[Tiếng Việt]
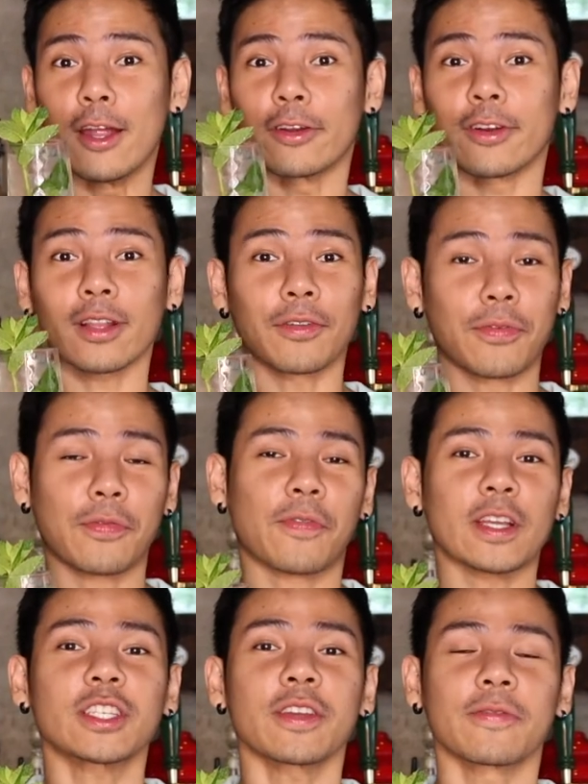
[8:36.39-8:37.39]
Rất là
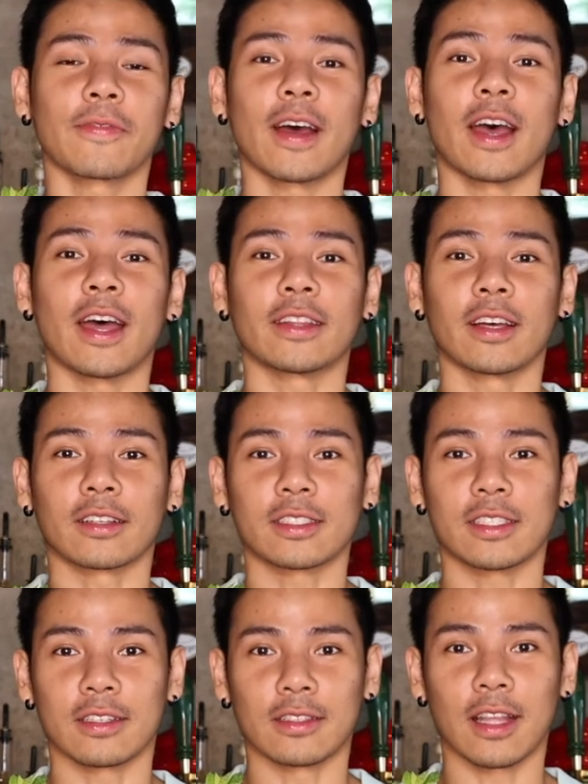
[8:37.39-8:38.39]
refreshing và thực
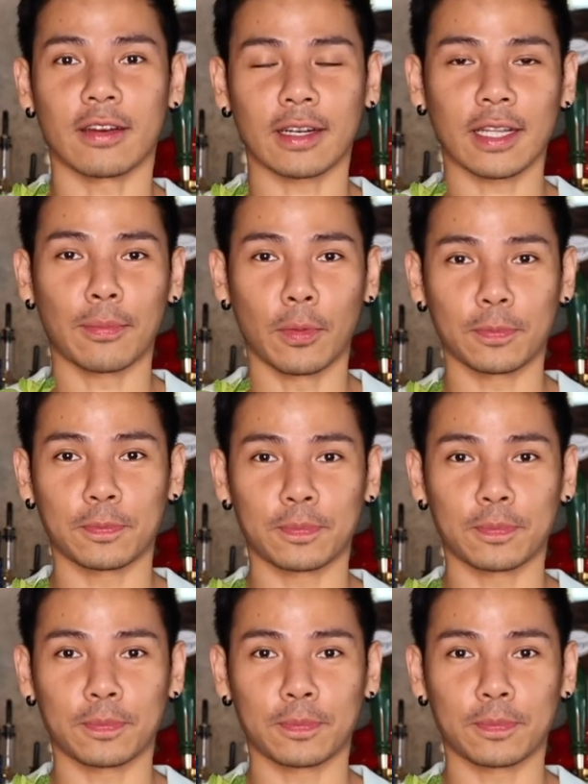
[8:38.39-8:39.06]
sự là rất là một